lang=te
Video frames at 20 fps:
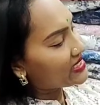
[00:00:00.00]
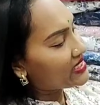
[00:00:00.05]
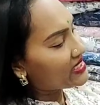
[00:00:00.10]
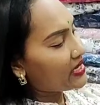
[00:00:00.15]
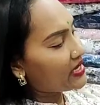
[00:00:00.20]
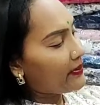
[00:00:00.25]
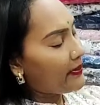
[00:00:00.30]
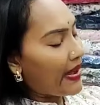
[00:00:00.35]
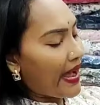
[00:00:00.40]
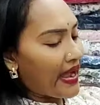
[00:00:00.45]

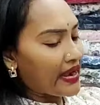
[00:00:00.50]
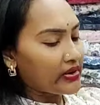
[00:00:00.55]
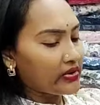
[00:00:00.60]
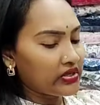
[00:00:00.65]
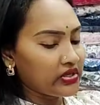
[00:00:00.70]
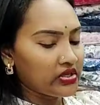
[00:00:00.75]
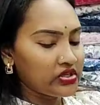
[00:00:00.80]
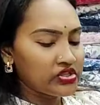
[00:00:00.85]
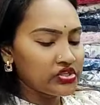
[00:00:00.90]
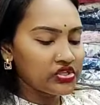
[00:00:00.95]
చక్కగా బ్యాక్
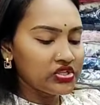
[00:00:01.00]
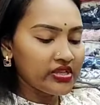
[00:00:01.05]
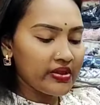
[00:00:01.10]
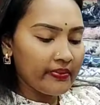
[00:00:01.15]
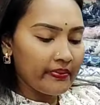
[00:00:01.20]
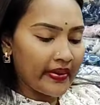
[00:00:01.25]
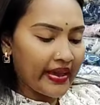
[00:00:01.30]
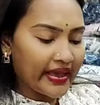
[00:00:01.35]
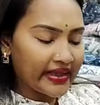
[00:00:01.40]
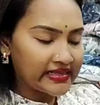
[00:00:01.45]
కూడా వచ్చింది
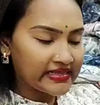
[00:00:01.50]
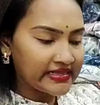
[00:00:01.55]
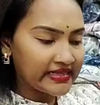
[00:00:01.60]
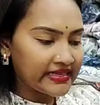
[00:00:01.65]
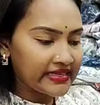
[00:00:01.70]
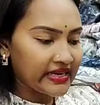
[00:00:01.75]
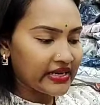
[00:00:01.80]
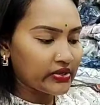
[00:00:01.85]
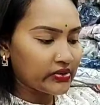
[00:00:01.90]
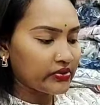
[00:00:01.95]
బ్యాక్
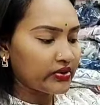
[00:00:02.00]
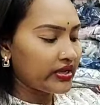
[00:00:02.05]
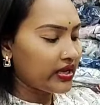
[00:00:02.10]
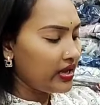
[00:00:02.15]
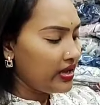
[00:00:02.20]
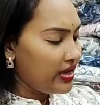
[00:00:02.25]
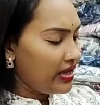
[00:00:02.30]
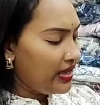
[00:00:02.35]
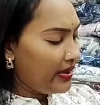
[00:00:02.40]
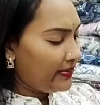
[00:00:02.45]
సైడ్ ఇక్కడ కూడా
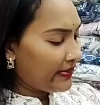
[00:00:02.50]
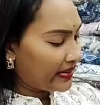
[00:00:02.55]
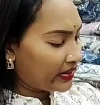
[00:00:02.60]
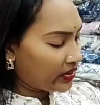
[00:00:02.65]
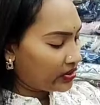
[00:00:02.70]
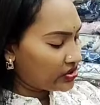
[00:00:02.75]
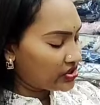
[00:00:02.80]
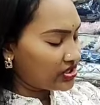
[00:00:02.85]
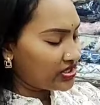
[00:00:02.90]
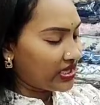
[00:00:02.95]

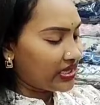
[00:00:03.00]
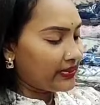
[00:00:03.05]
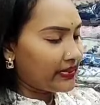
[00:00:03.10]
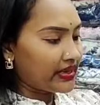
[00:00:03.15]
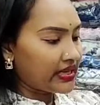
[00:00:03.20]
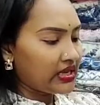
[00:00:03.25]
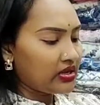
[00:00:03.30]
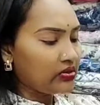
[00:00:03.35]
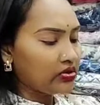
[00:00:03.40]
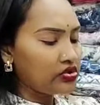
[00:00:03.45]
మనకు
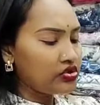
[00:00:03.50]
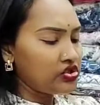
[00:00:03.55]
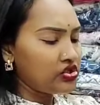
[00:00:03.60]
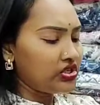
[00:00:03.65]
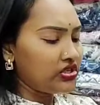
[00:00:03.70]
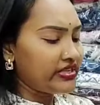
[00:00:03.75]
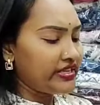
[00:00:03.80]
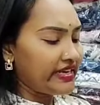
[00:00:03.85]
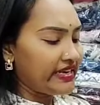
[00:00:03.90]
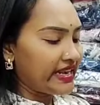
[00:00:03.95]
వచ్చిందనమాట
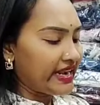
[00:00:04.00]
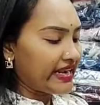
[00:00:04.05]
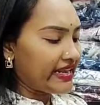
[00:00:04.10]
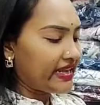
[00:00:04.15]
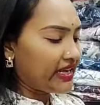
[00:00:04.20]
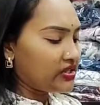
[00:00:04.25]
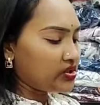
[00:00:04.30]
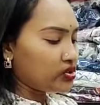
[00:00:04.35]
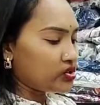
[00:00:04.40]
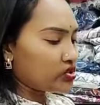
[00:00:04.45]
కొంచెం
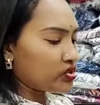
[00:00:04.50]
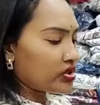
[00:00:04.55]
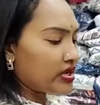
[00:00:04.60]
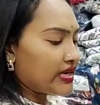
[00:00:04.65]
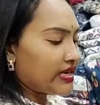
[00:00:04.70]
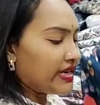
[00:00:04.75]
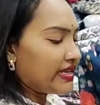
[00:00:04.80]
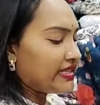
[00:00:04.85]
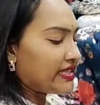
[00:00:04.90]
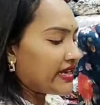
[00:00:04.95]
డీటెయిలింగ్గా
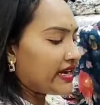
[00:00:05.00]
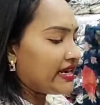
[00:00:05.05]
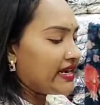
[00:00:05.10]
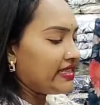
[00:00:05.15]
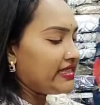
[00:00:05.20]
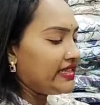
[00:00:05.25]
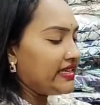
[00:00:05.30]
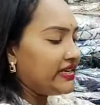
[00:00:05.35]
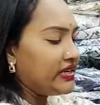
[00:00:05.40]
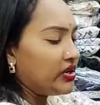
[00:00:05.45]

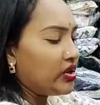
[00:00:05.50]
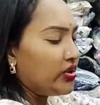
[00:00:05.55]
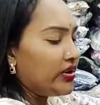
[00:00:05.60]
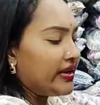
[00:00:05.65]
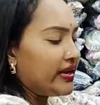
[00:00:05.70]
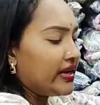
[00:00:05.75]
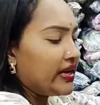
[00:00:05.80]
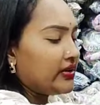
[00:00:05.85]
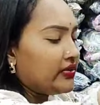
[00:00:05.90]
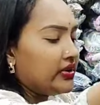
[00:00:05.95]
చూసుకున్నట్లయితేనండి దీంట్లో
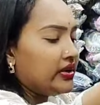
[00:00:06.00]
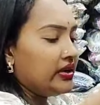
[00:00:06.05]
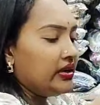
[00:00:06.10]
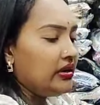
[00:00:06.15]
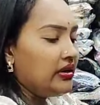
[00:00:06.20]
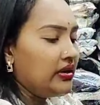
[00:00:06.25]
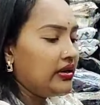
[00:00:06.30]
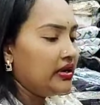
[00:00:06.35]
ఇంకా కూడా